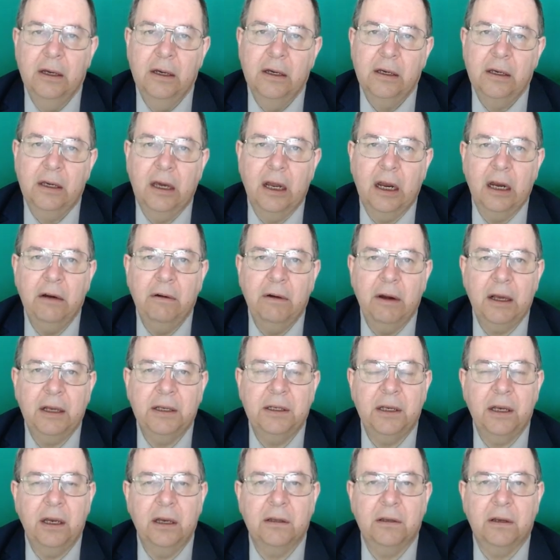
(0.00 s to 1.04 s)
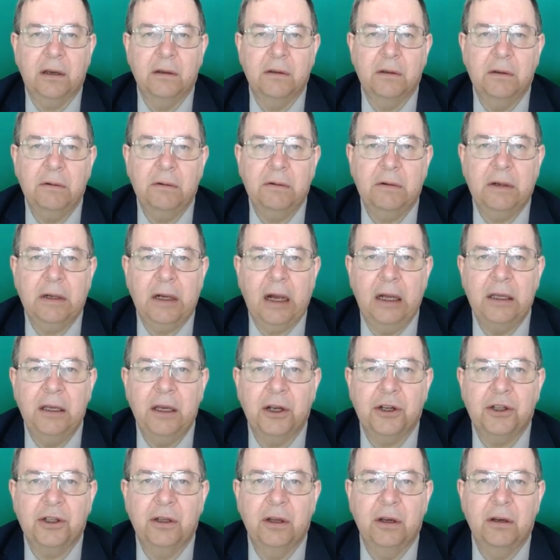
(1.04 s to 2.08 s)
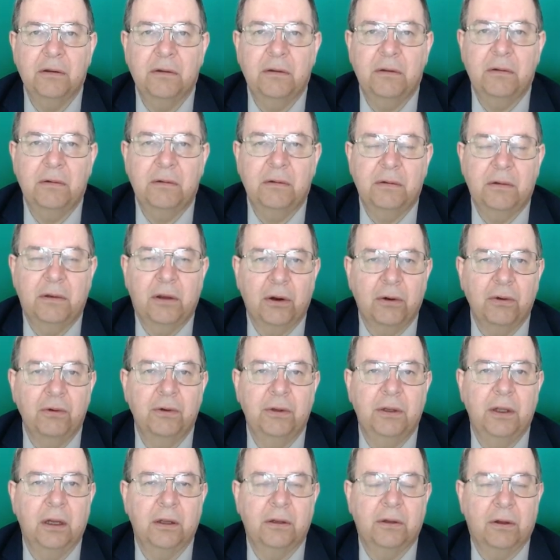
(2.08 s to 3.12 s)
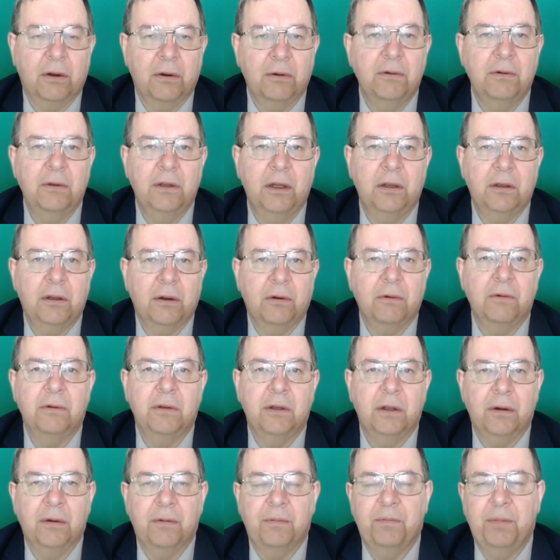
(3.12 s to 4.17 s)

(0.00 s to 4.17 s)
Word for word: Кирилл Алексеенко, ну, конечно, трудно, трудно, трудно.